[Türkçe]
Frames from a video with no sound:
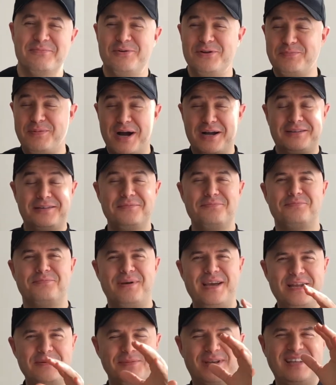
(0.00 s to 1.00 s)
Böyle baktım
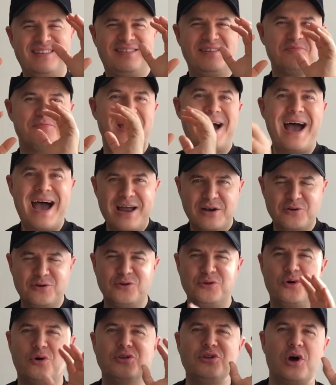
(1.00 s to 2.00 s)
benim gittiğim her
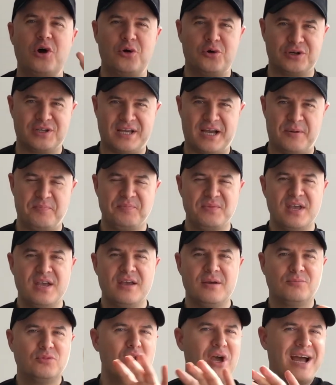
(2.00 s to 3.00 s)
gün o da orada.
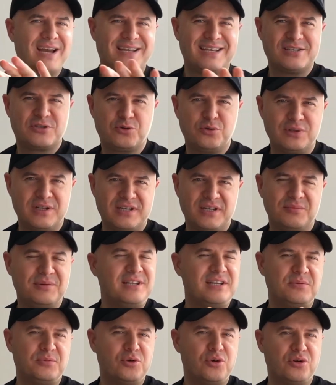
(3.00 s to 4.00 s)
Bunu herkes
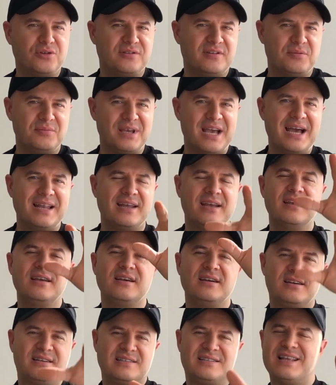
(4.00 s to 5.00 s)
kullanabilir bu yöntemi. Yani
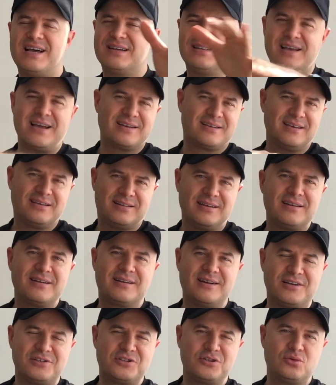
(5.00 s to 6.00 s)
kızlar da erkeklere
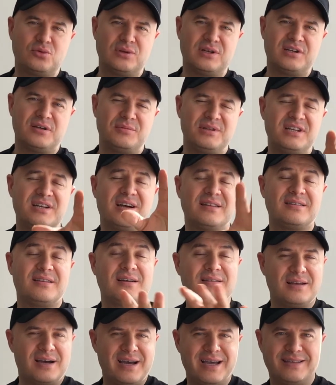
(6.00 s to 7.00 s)
karşı kullanabilir.
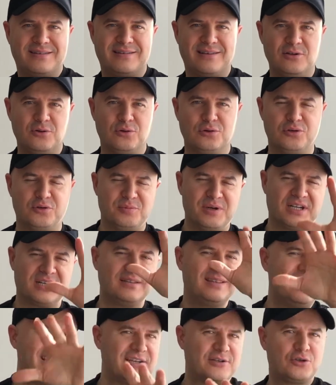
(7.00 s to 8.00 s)
Hatta daha etkili olur.
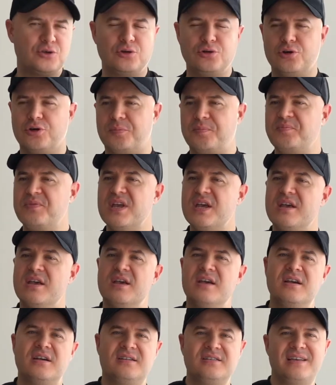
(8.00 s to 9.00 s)
Bakın direkt söylüyorum.
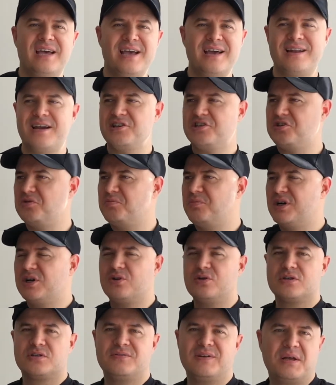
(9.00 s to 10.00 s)
Kıza yanaştım
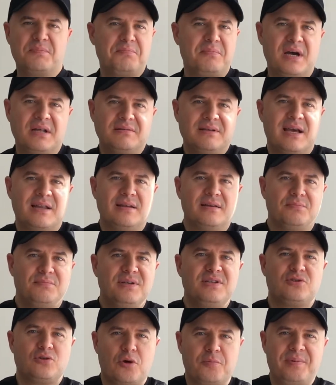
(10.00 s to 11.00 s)
bakıyoruz falan yani bir
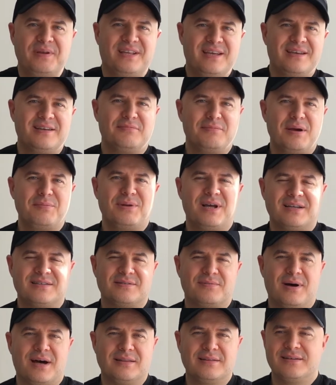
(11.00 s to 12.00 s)
sohbete girmem
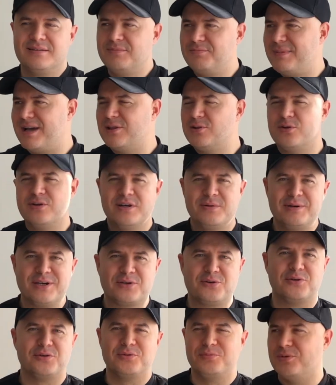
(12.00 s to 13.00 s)
lazım anladım ben de ona
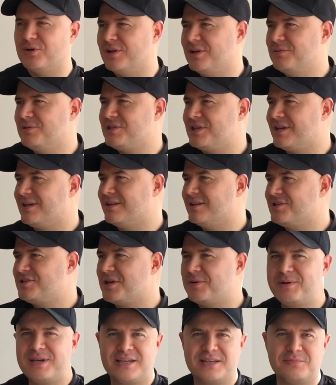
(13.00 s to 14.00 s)
bakıyorum böyle bir şekilde
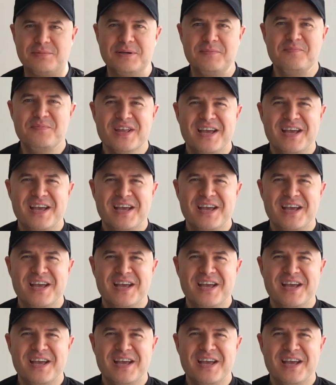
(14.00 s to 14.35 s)
şebek gibi.